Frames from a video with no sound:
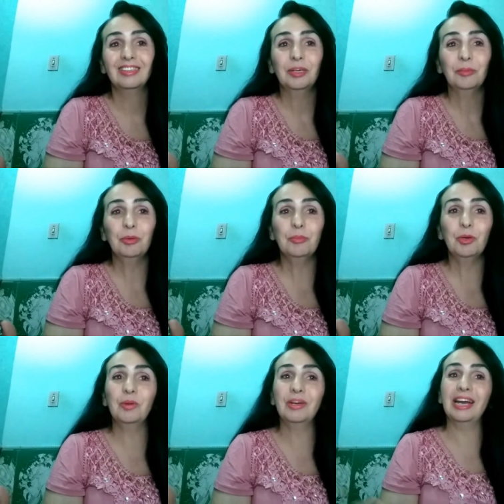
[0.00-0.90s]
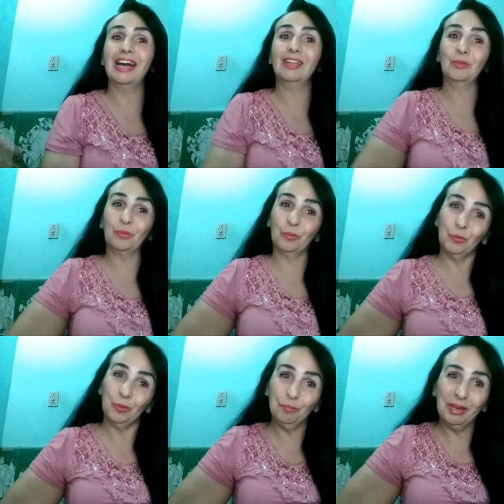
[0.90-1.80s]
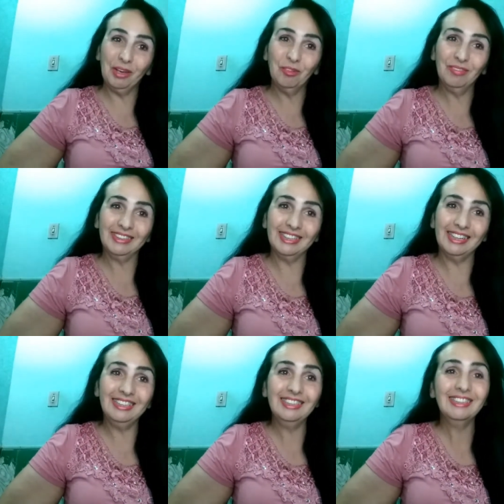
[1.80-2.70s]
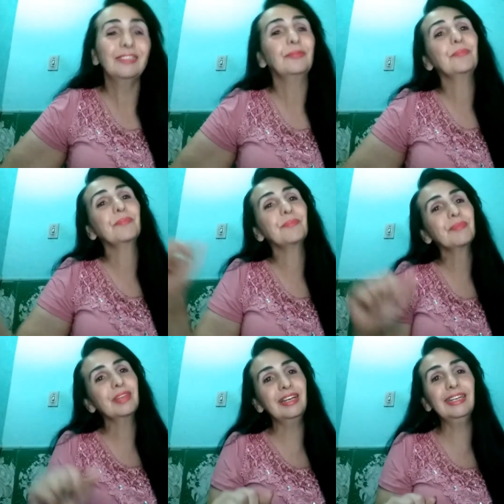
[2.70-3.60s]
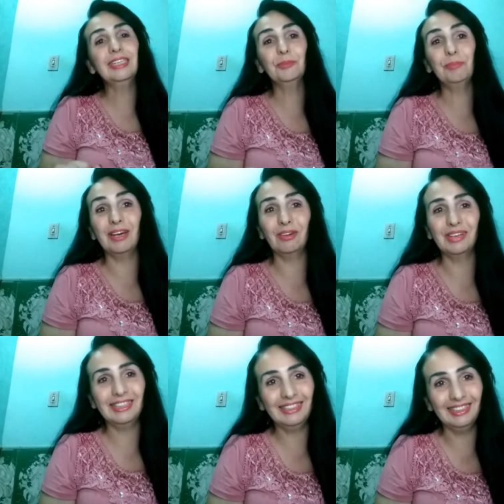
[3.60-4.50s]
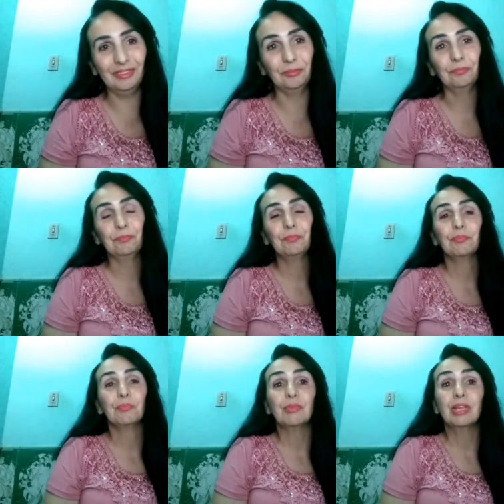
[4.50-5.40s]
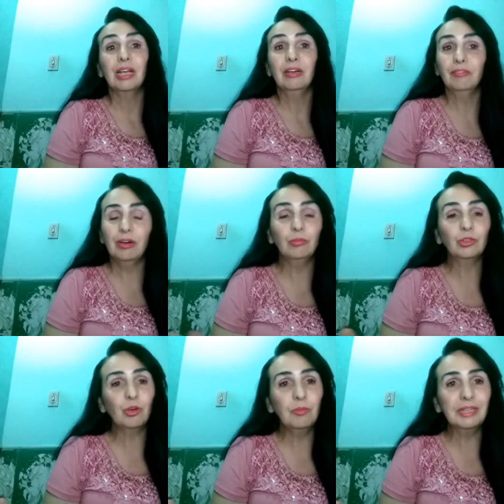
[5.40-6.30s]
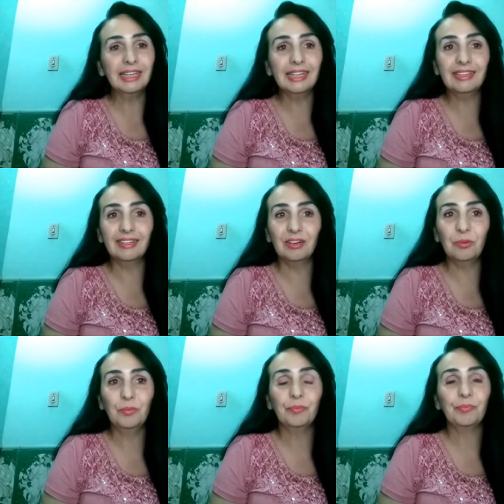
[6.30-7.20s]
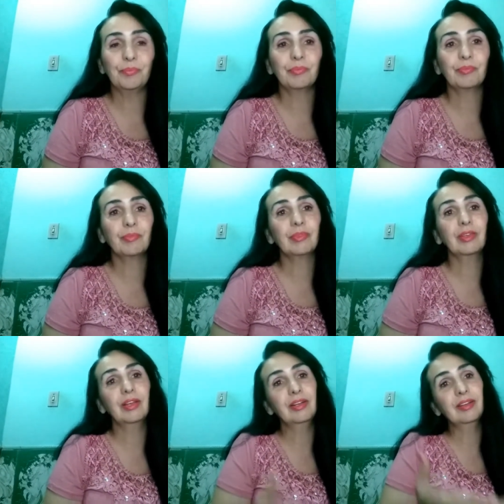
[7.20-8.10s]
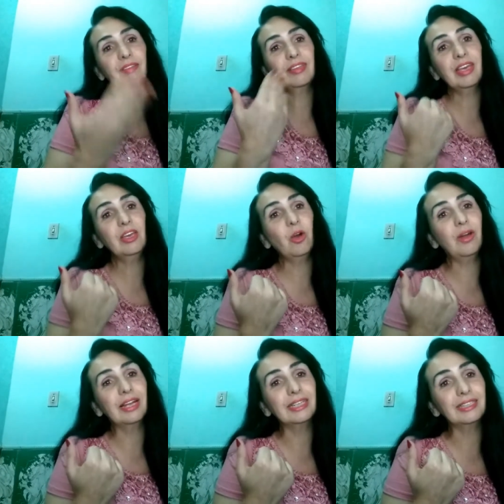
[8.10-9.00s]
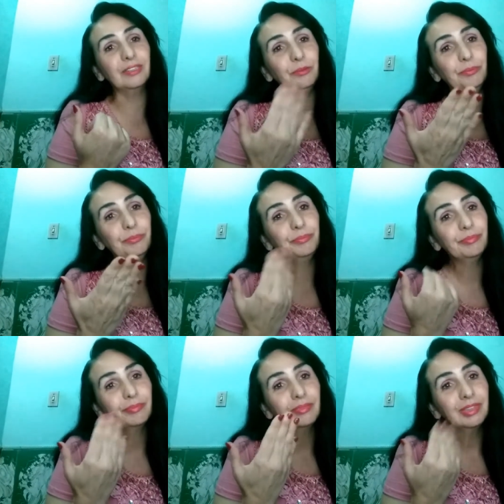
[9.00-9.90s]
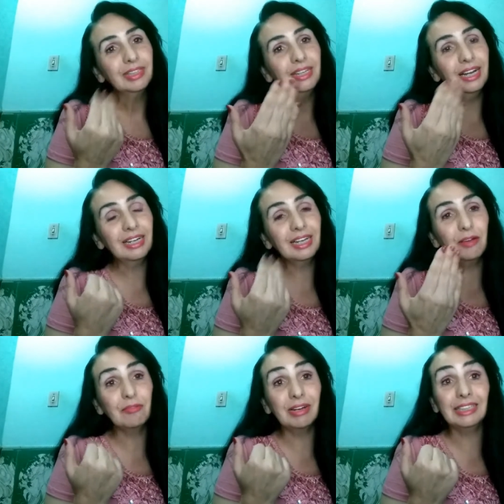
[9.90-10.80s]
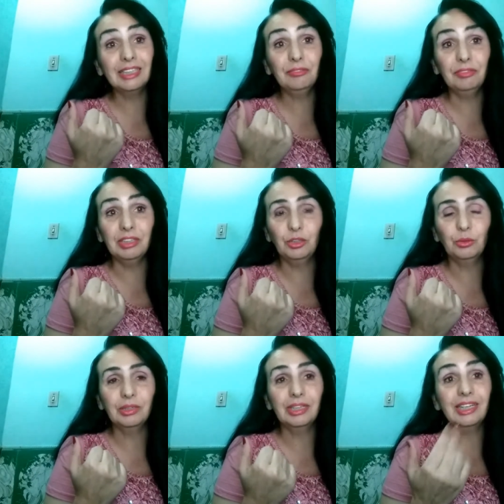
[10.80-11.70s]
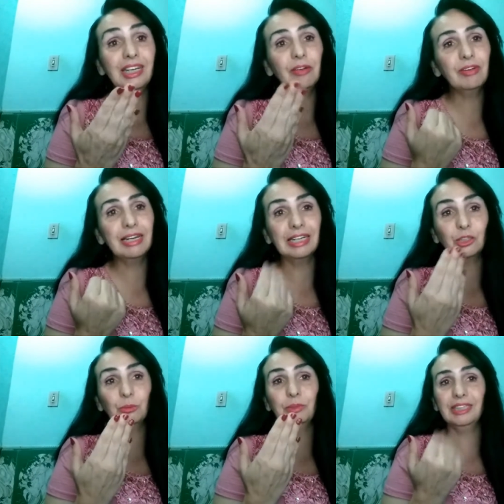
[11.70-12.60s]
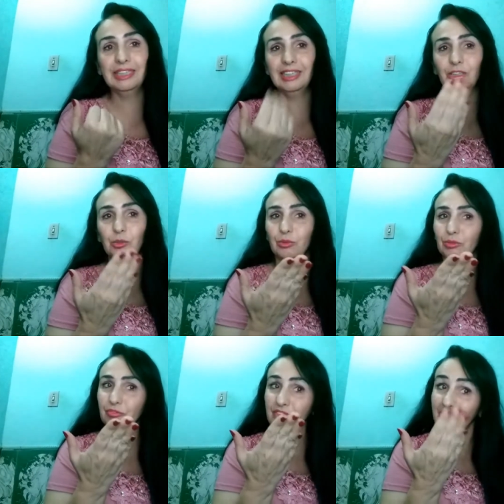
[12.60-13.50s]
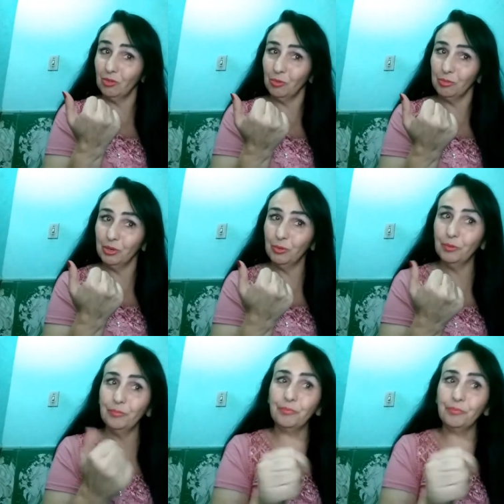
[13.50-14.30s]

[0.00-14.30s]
Em primeiro lugar, tudo bem com vocês? Espero que sim. Vamos começar então, sem enrolação, a gravar esse vídeo e a falar sobre esse assunto. Vem comigo!